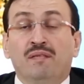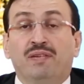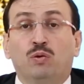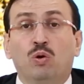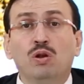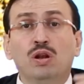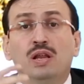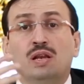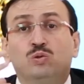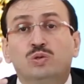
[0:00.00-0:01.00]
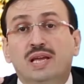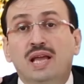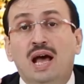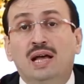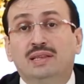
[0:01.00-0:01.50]
فكل
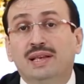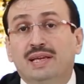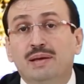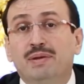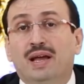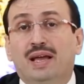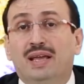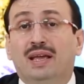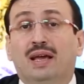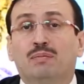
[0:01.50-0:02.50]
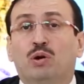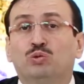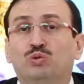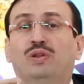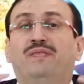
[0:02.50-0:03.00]
الجزيئات الكيميائية
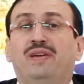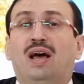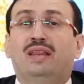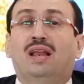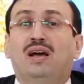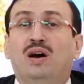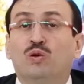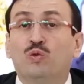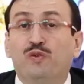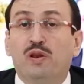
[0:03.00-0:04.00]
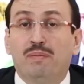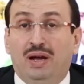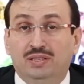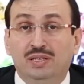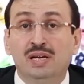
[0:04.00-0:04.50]
الموجودة في هذا الخروف
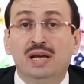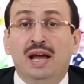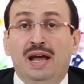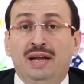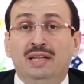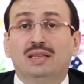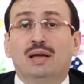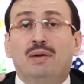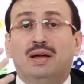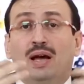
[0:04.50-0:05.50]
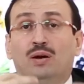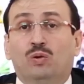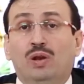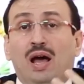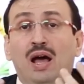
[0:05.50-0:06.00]
المحشي عندما
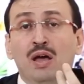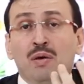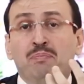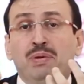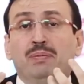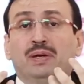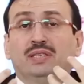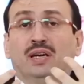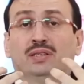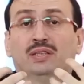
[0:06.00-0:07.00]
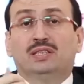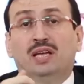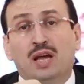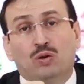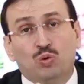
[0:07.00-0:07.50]
يأكلها ببساطة
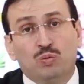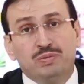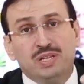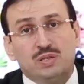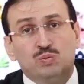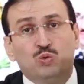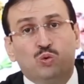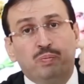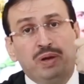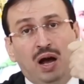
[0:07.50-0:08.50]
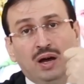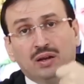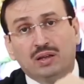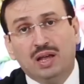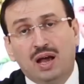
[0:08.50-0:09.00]
سيقوم جسمه
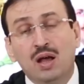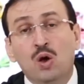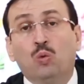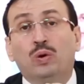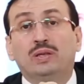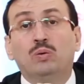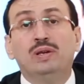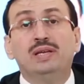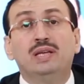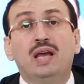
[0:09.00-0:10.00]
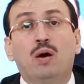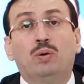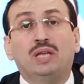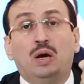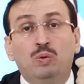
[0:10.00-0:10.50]
بحرقها وتوليدها
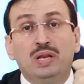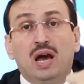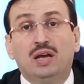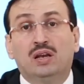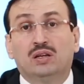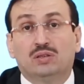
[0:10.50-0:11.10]
وتحويلها إلى